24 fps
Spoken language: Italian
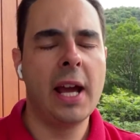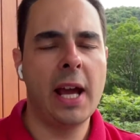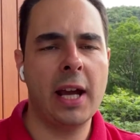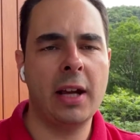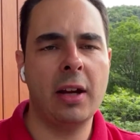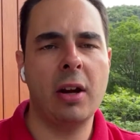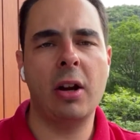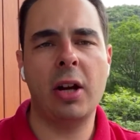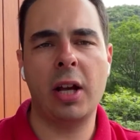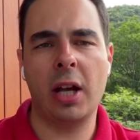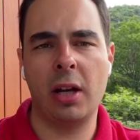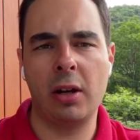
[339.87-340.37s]

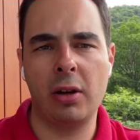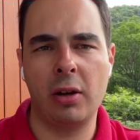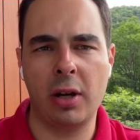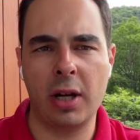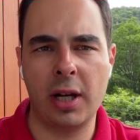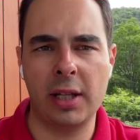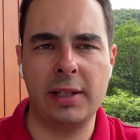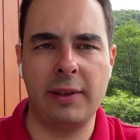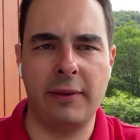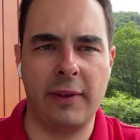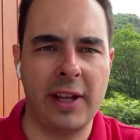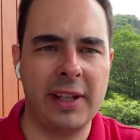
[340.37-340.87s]
Ecco che
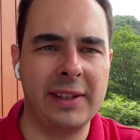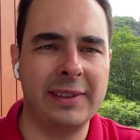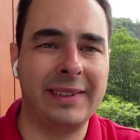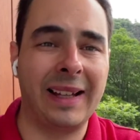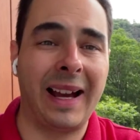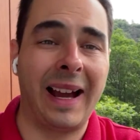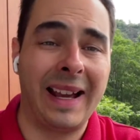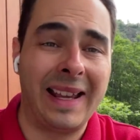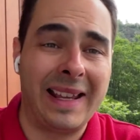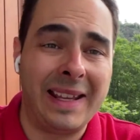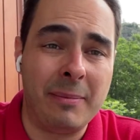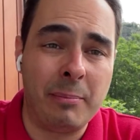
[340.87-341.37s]
allora
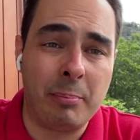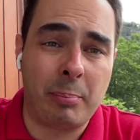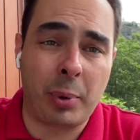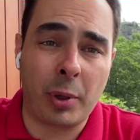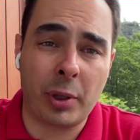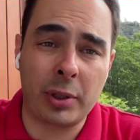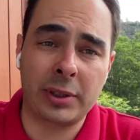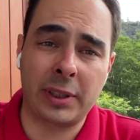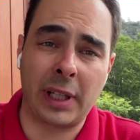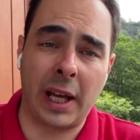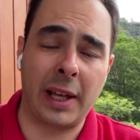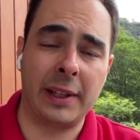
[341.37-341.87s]
diventa
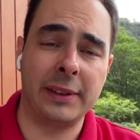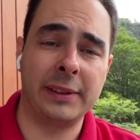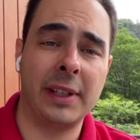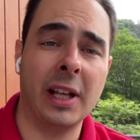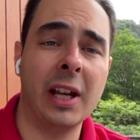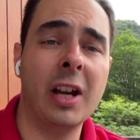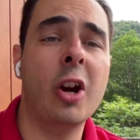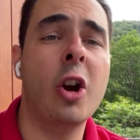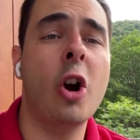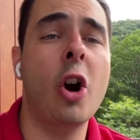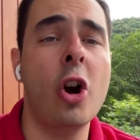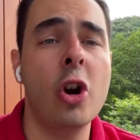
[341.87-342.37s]

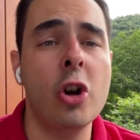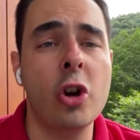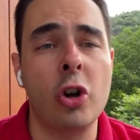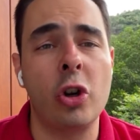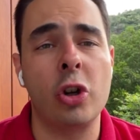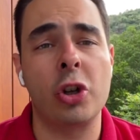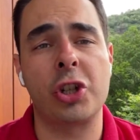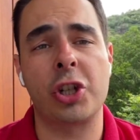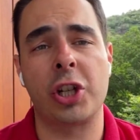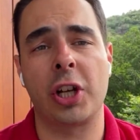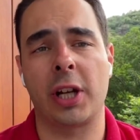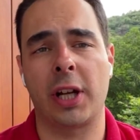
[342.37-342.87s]
importante
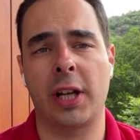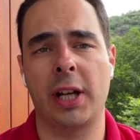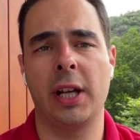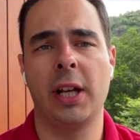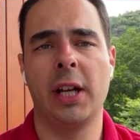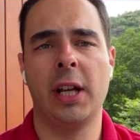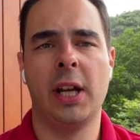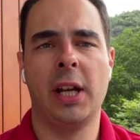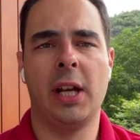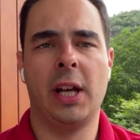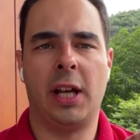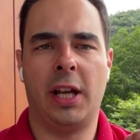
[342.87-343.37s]

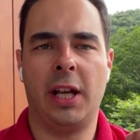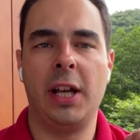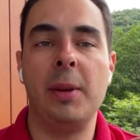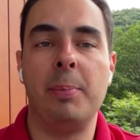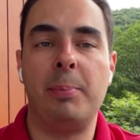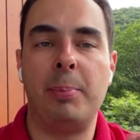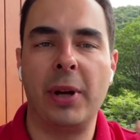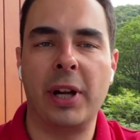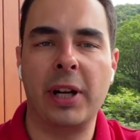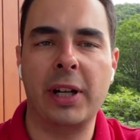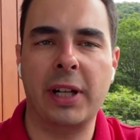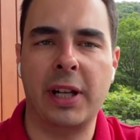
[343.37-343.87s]
conoscere il
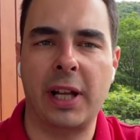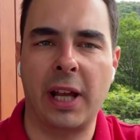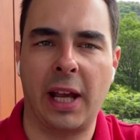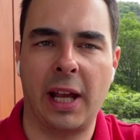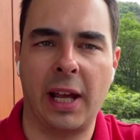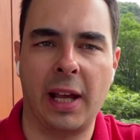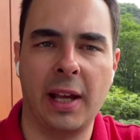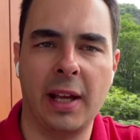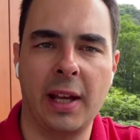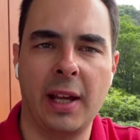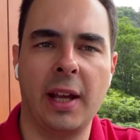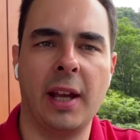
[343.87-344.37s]

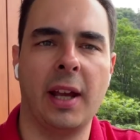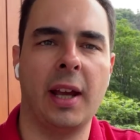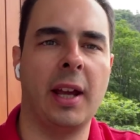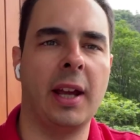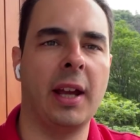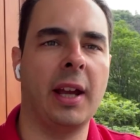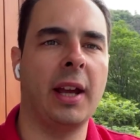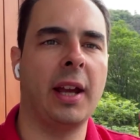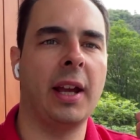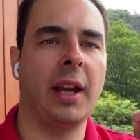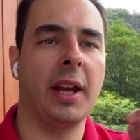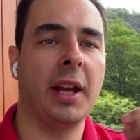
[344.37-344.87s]
perché
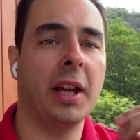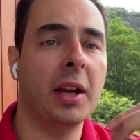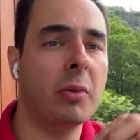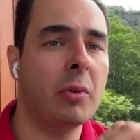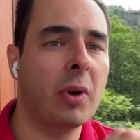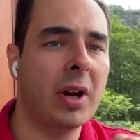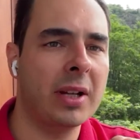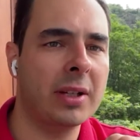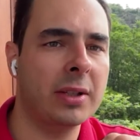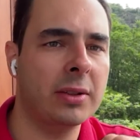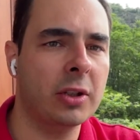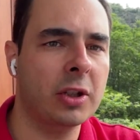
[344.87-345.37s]
eh, e
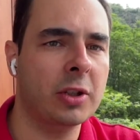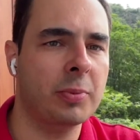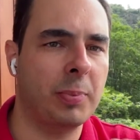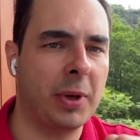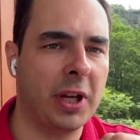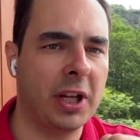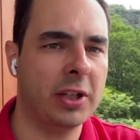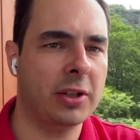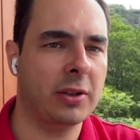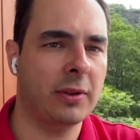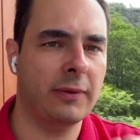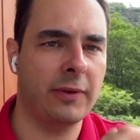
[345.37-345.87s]
questo
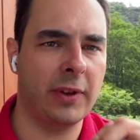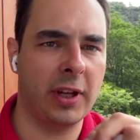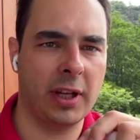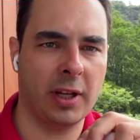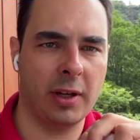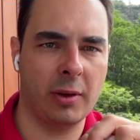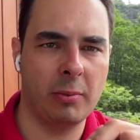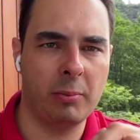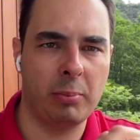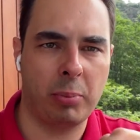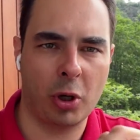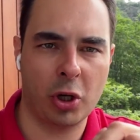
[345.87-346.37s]
spesso
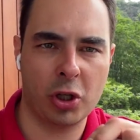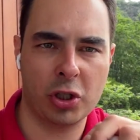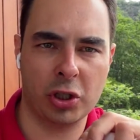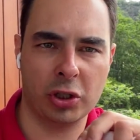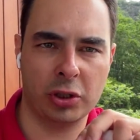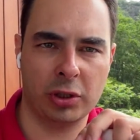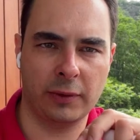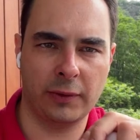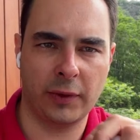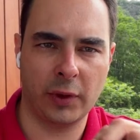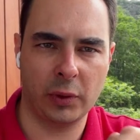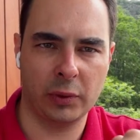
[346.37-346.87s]
viene un po'
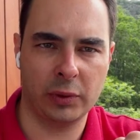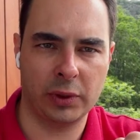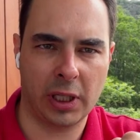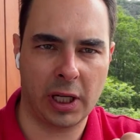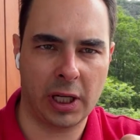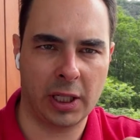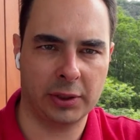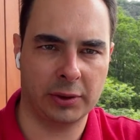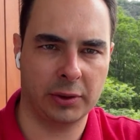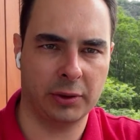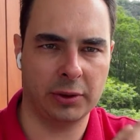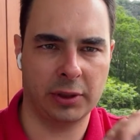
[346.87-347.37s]

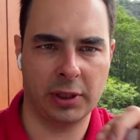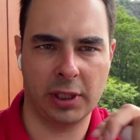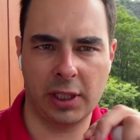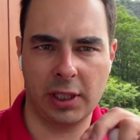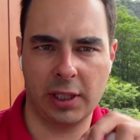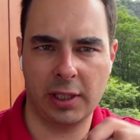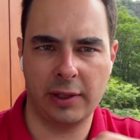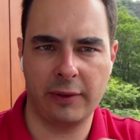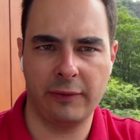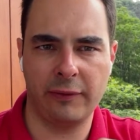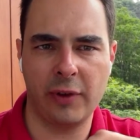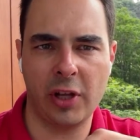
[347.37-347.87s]
sottovalutato
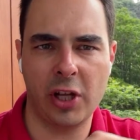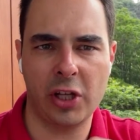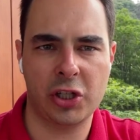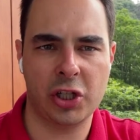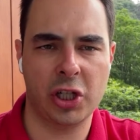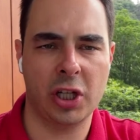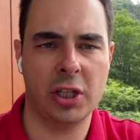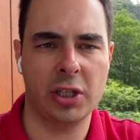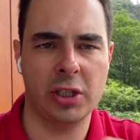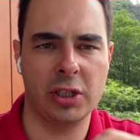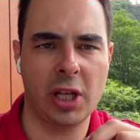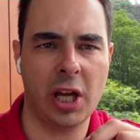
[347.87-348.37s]
nelle
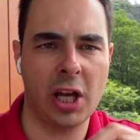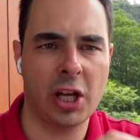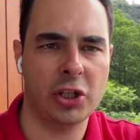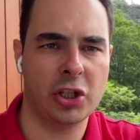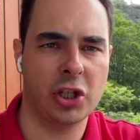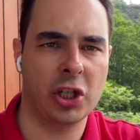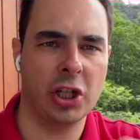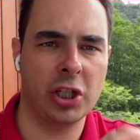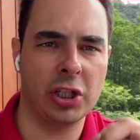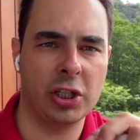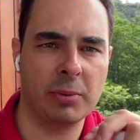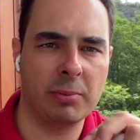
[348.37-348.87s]
invece
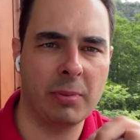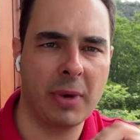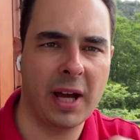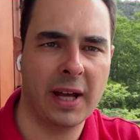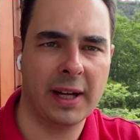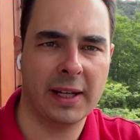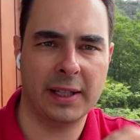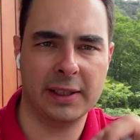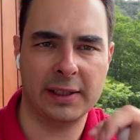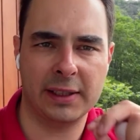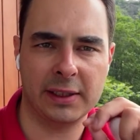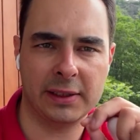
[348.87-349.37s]
indagini di
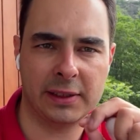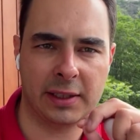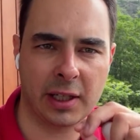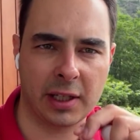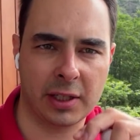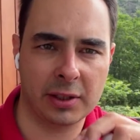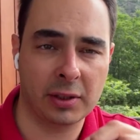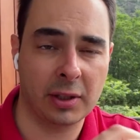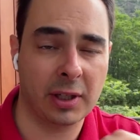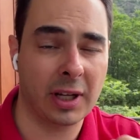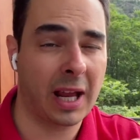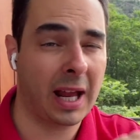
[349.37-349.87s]
marketing
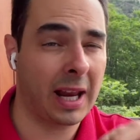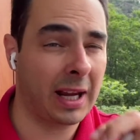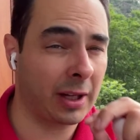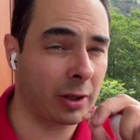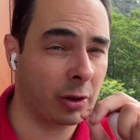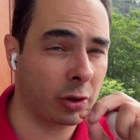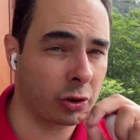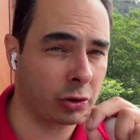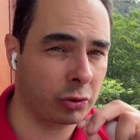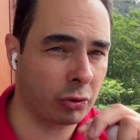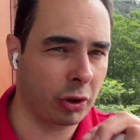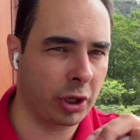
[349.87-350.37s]
territoriale
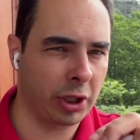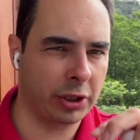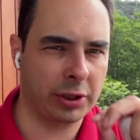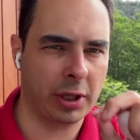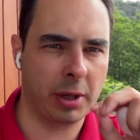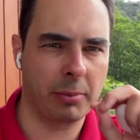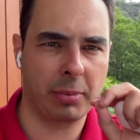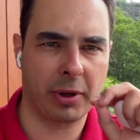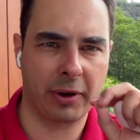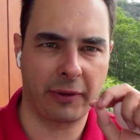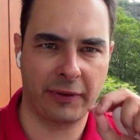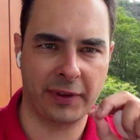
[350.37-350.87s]

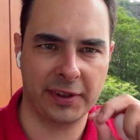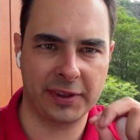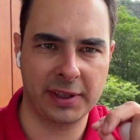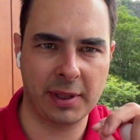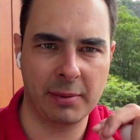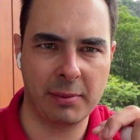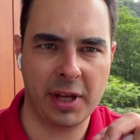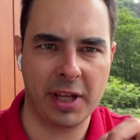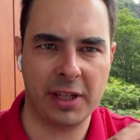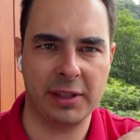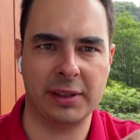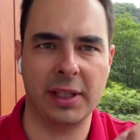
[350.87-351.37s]
costruite
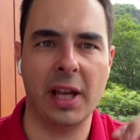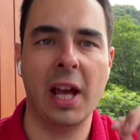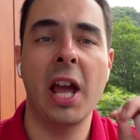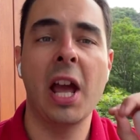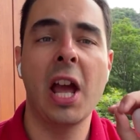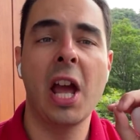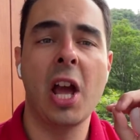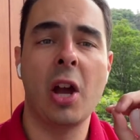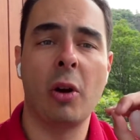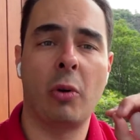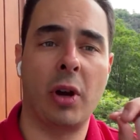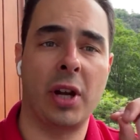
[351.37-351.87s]
perfettamente
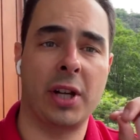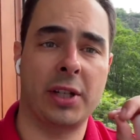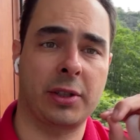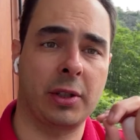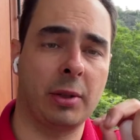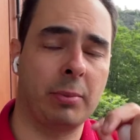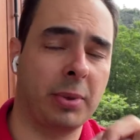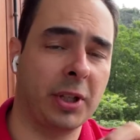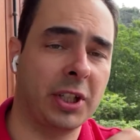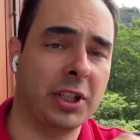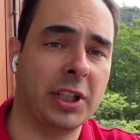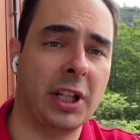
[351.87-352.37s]
questo
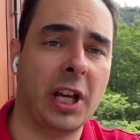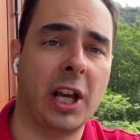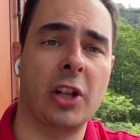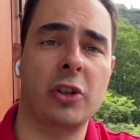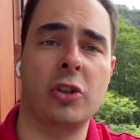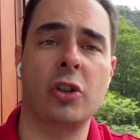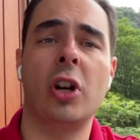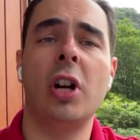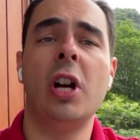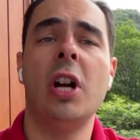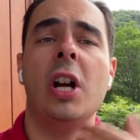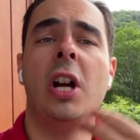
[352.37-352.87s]
è il
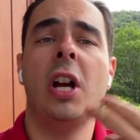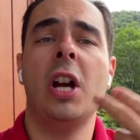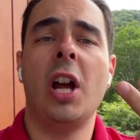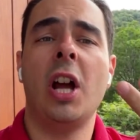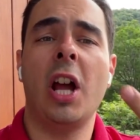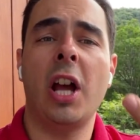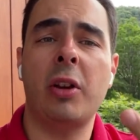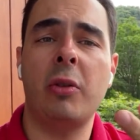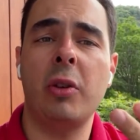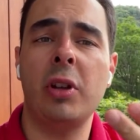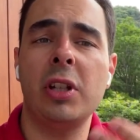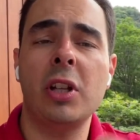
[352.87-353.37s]
passaggio
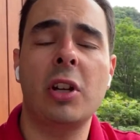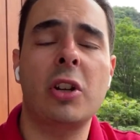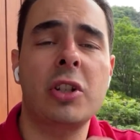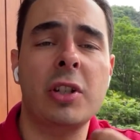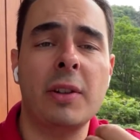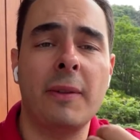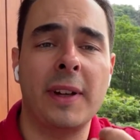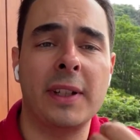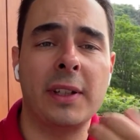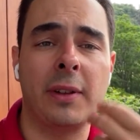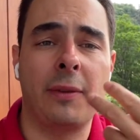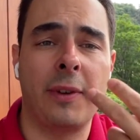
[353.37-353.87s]
e quindi
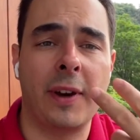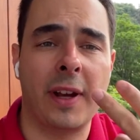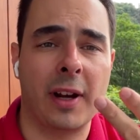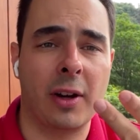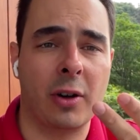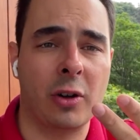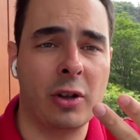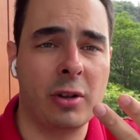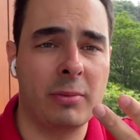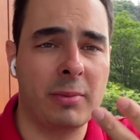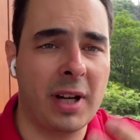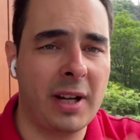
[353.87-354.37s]
cosa vado a fare a
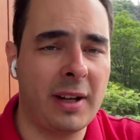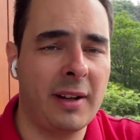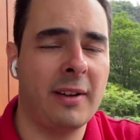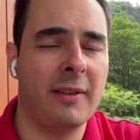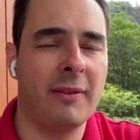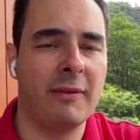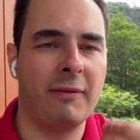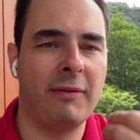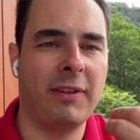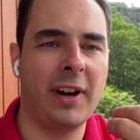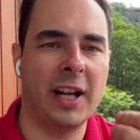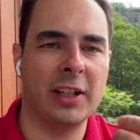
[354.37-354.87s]
Roma?
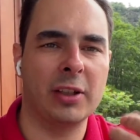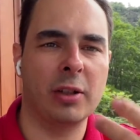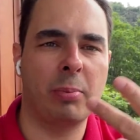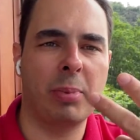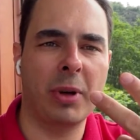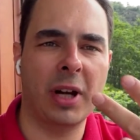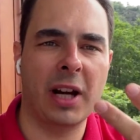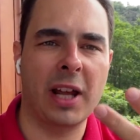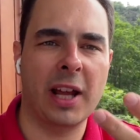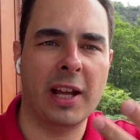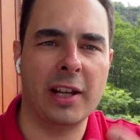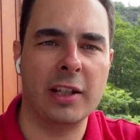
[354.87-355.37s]
Vado a
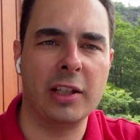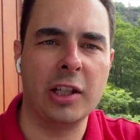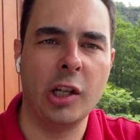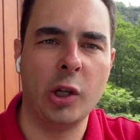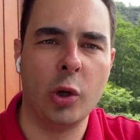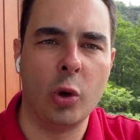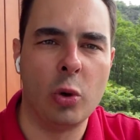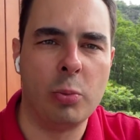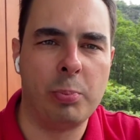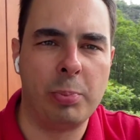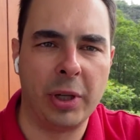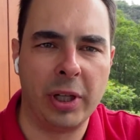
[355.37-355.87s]
parlare di
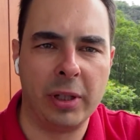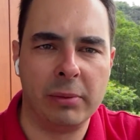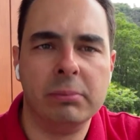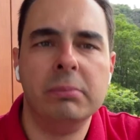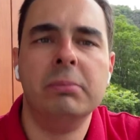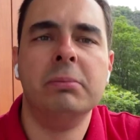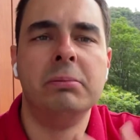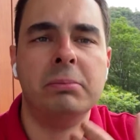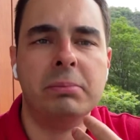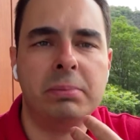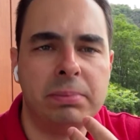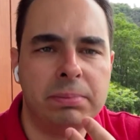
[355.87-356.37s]
lupi.
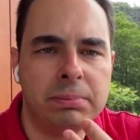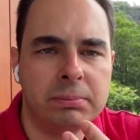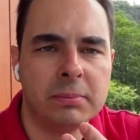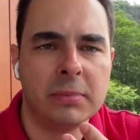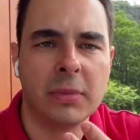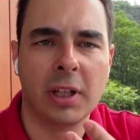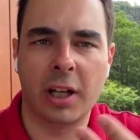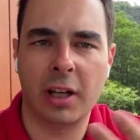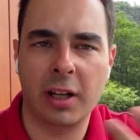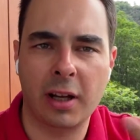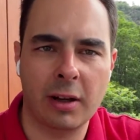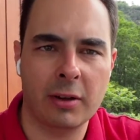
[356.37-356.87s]

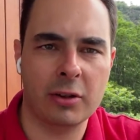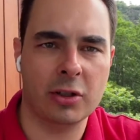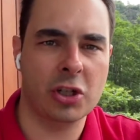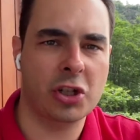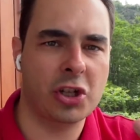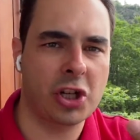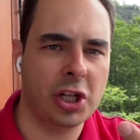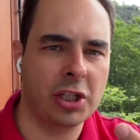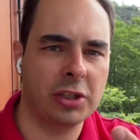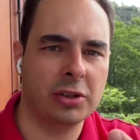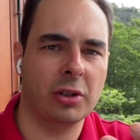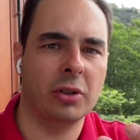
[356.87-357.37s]
Cosa
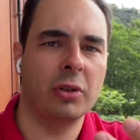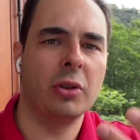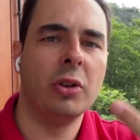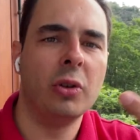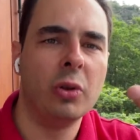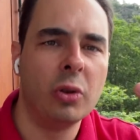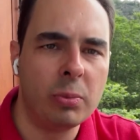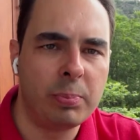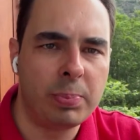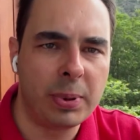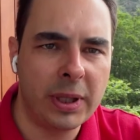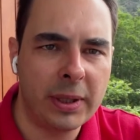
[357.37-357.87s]
c'entrano i
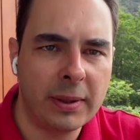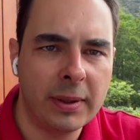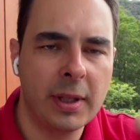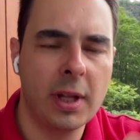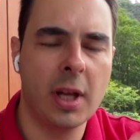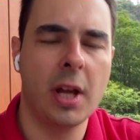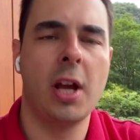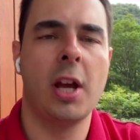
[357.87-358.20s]
lupi?